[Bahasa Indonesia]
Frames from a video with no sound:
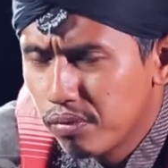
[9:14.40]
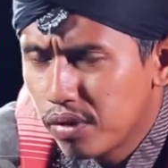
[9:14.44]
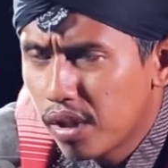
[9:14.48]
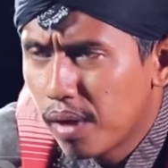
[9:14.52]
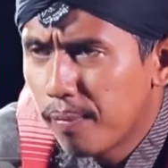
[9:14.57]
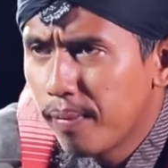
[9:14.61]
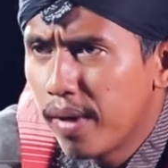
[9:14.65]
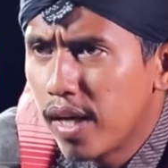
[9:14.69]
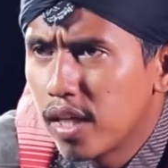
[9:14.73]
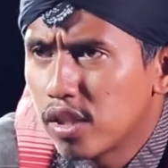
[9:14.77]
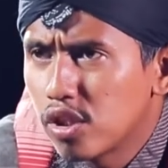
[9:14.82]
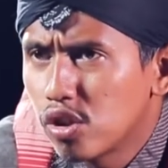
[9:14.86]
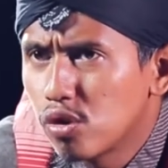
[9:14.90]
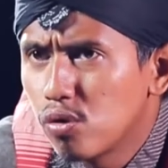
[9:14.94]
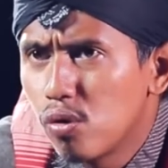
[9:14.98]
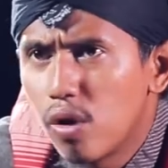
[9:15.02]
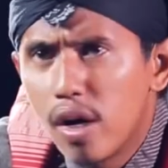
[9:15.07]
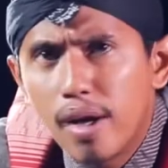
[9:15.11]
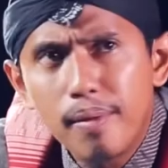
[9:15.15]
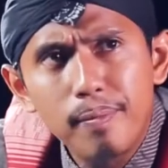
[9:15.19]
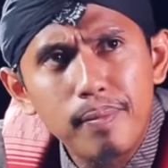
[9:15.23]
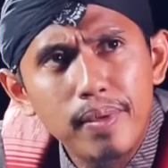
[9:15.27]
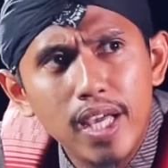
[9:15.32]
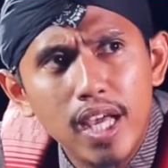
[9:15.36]
termasuk
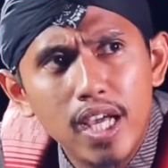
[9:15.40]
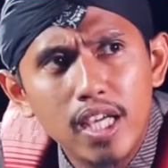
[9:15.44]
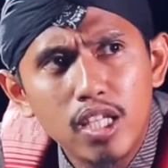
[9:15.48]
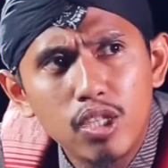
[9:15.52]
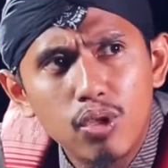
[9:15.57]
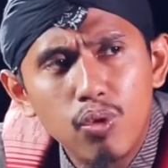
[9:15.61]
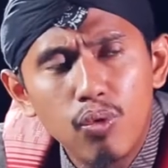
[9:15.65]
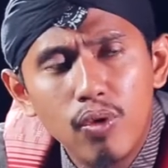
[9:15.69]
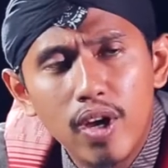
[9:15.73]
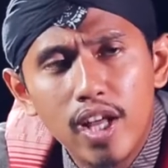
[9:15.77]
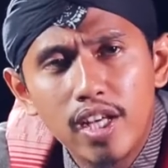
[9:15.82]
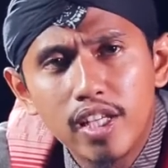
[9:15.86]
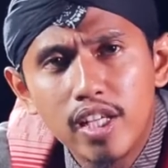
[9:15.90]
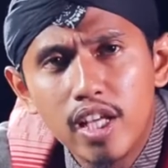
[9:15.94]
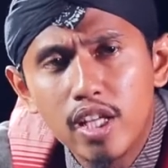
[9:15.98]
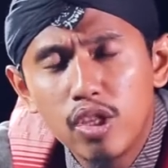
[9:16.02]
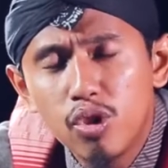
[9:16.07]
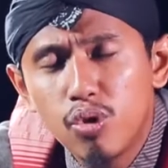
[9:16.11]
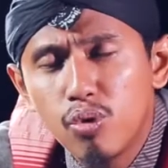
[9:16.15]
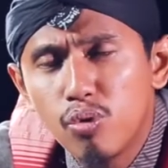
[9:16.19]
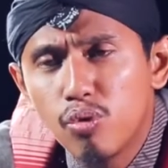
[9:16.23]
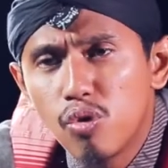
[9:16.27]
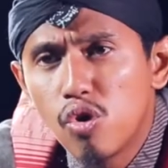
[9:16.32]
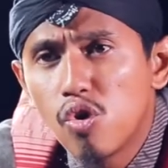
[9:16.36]
apa ya
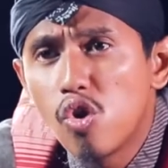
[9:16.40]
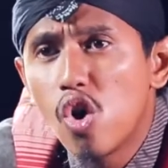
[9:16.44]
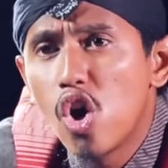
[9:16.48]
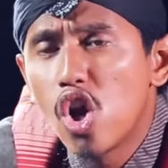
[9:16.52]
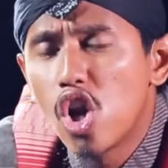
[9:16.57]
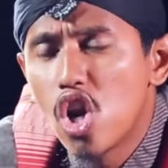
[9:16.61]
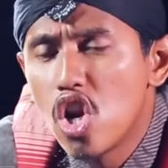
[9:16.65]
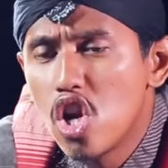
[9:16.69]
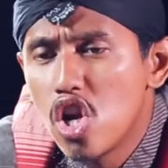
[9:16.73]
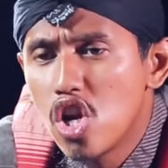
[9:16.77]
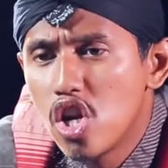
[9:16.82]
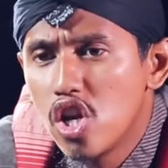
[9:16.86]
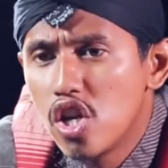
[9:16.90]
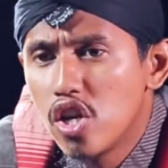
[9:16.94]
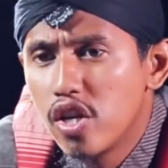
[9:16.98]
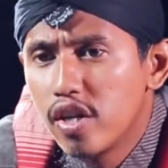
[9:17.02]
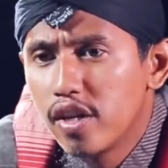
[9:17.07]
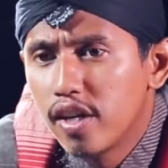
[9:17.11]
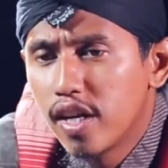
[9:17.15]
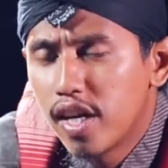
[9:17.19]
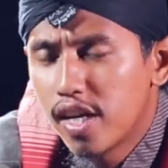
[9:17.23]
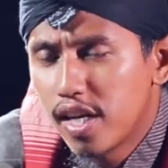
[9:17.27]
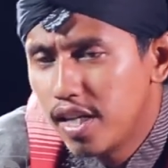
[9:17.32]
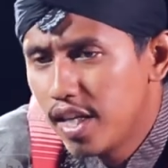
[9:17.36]
hitungannya itu khol
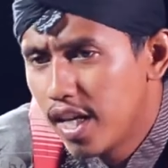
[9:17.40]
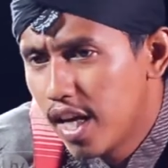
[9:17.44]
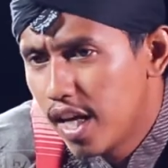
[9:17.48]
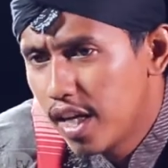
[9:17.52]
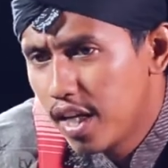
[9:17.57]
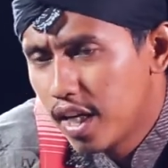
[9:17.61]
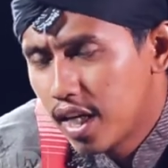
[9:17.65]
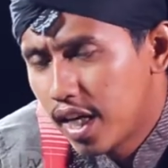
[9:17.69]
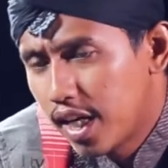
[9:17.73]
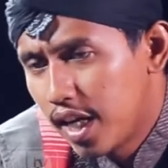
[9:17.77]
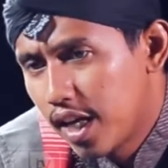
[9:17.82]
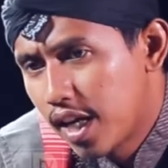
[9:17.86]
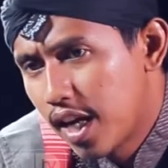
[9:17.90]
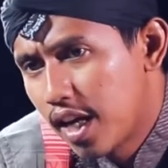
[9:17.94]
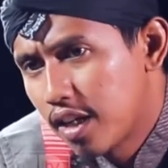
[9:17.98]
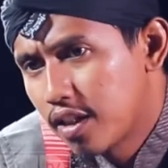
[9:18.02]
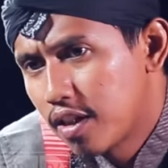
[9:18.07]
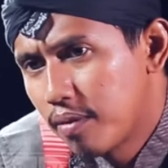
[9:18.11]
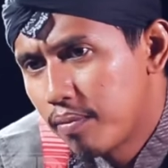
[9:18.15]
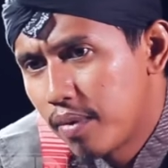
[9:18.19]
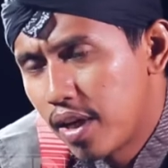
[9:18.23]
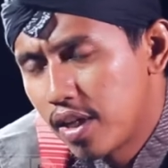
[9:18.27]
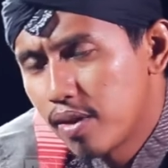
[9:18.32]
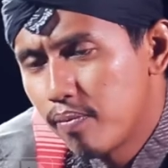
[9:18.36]
karena dia ada kayak
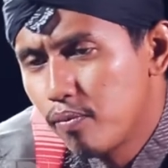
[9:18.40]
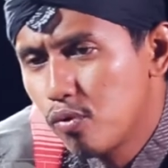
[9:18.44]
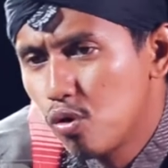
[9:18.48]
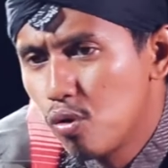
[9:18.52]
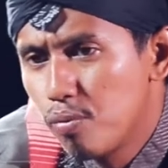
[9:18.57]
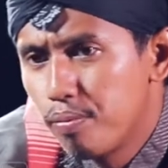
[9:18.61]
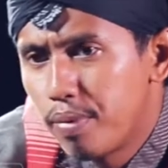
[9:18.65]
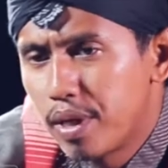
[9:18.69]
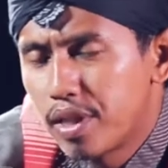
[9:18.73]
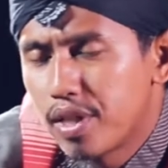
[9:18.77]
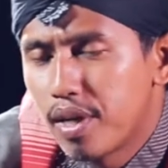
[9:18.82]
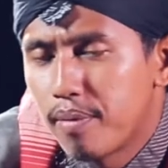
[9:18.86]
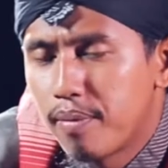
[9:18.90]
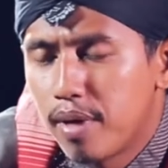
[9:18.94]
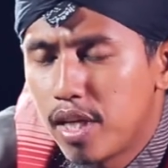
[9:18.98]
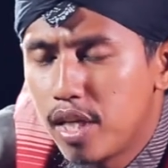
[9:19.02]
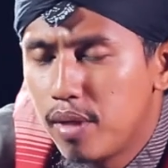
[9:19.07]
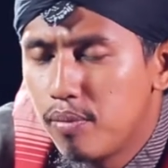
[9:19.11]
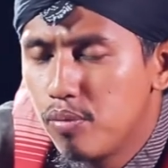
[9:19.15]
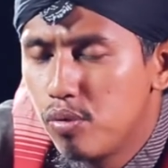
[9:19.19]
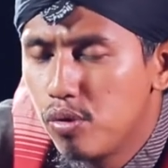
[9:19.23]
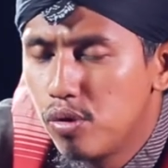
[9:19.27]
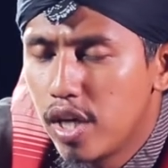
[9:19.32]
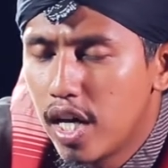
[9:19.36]
nasab-nasab jumpa sama
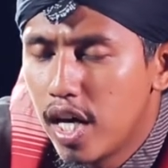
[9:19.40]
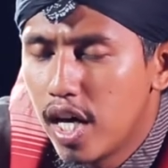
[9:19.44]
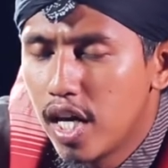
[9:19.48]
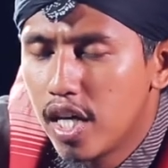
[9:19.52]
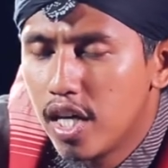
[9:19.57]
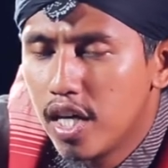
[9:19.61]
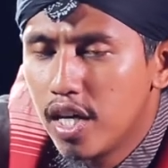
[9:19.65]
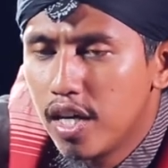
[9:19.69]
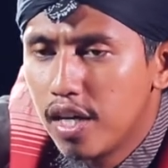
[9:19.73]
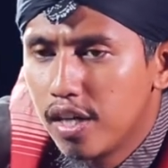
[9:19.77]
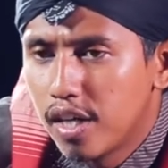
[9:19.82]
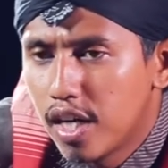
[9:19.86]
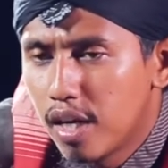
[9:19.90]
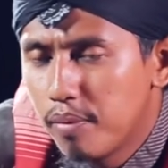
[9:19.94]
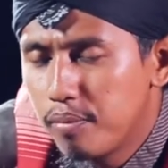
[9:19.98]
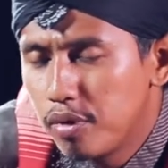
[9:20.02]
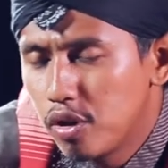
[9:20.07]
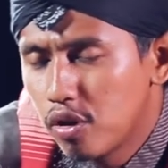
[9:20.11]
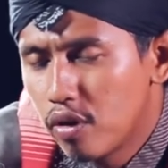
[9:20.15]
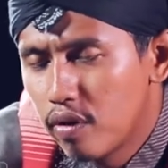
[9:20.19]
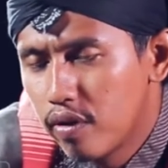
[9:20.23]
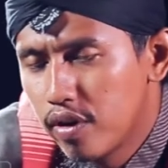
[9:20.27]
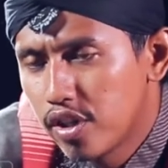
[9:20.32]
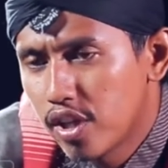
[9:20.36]
ibunda
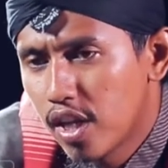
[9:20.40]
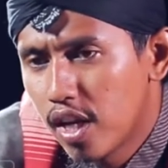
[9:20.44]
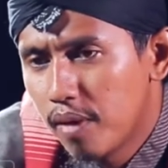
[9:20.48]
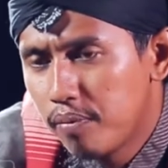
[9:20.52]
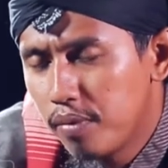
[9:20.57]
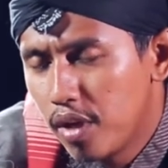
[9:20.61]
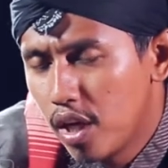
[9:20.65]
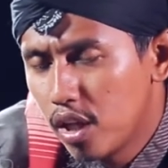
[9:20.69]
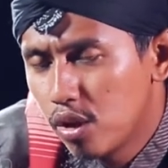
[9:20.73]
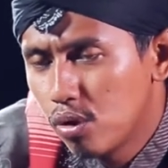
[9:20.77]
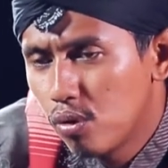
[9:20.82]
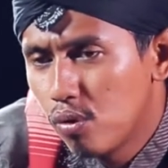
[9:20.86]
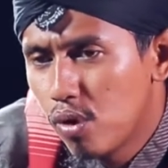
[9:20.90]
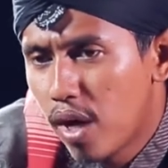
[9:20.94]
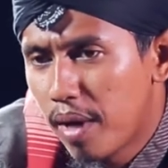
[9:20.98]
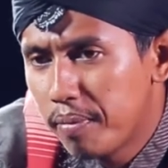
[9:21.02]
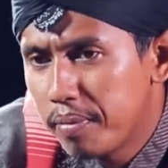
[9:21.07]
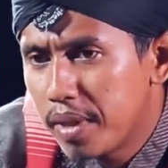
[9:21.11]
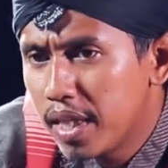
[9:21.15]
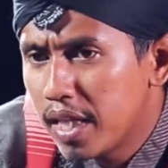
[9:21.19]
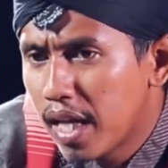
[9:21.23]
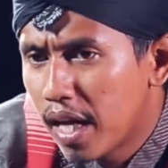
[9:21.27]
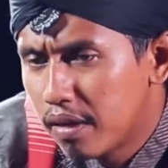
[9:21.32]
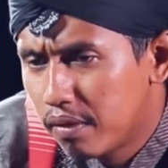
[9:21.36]
Nabi SAW yaitu
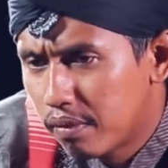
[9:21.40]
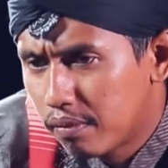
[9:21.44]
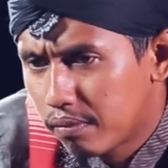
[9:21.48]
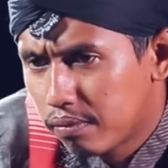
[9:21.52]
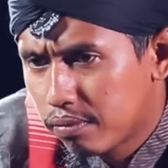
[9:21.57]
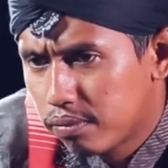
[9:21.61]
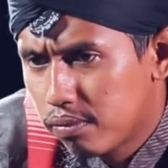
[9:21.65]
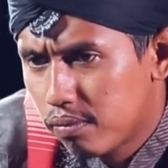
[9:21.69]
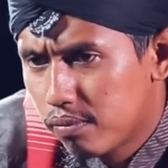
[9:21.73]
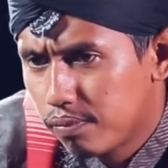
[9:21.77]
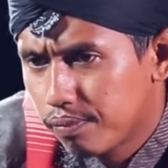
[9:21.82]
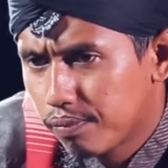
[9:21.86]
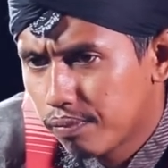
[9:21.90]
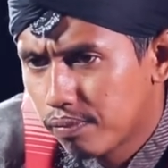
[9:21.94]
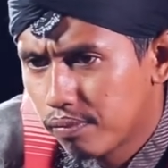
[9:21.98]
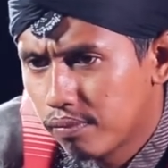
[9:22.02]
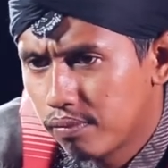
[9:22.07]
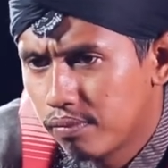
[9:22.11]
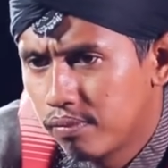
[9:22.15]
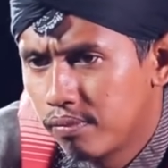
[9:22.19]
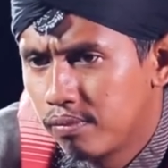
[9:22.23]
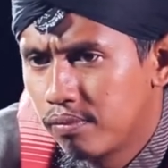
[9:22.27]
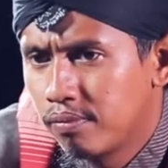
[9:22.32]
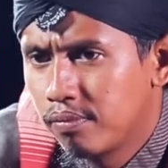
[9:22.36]
Aminah.
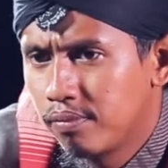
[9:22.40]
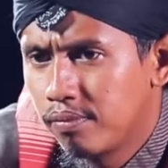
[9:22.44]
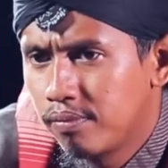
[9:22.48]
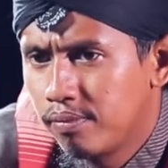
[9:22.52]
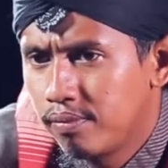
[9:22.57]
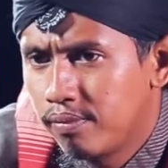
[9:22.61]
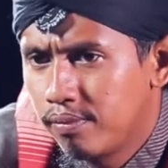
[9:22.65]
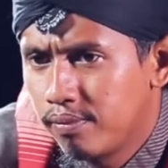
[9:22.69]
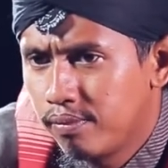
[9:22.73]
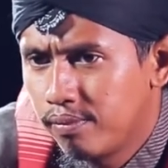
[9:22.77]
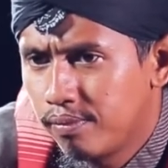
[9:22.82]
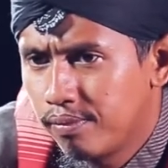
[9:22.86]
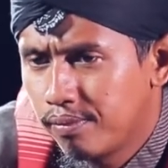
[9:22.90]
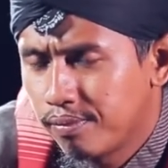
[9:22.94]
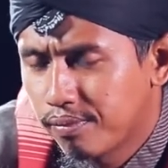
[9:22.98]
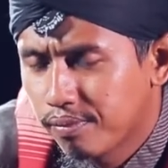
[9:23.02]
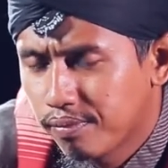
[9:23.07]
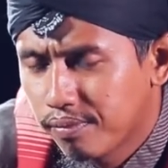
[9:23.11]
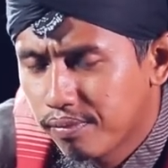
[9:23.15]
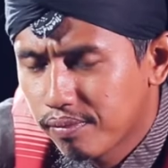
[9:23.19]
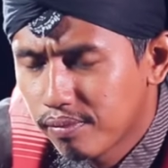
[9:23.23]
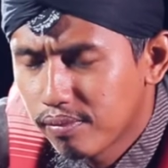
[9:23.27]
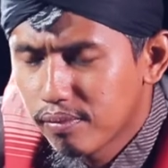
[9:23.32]
Hmm.